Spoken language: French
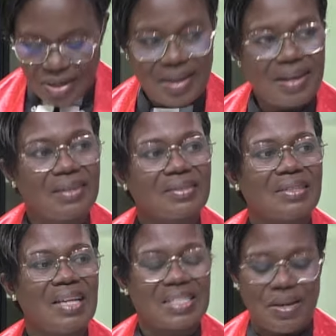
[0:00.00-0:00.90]

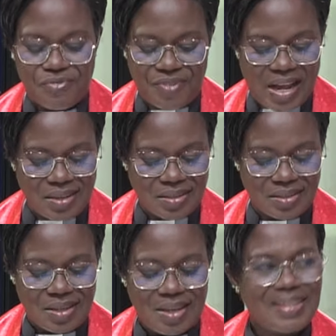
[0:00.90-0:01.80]
rentre dans sa
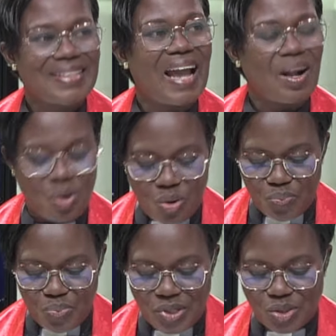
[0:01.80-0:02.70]
phase
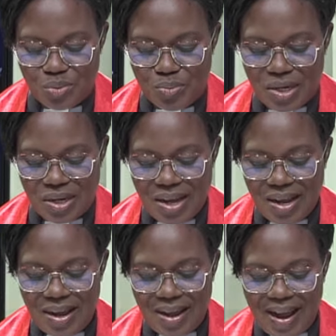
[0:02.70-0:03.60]
d'accomplissement.
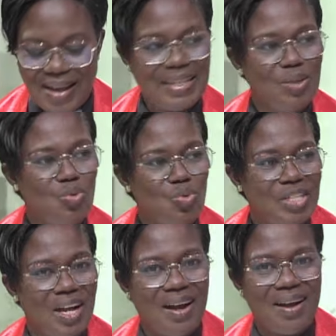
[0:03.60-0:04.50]

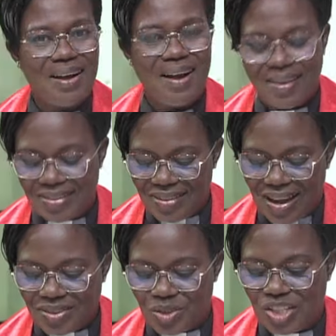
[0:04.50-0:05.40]
Alléluia. En
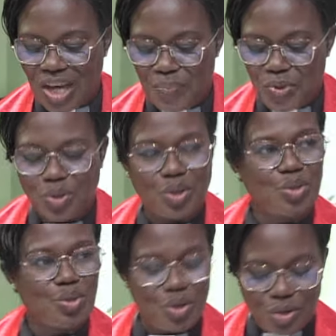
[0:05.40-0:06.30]
Acte chapitre
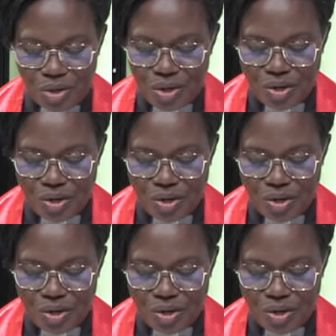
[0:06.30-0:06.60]
2,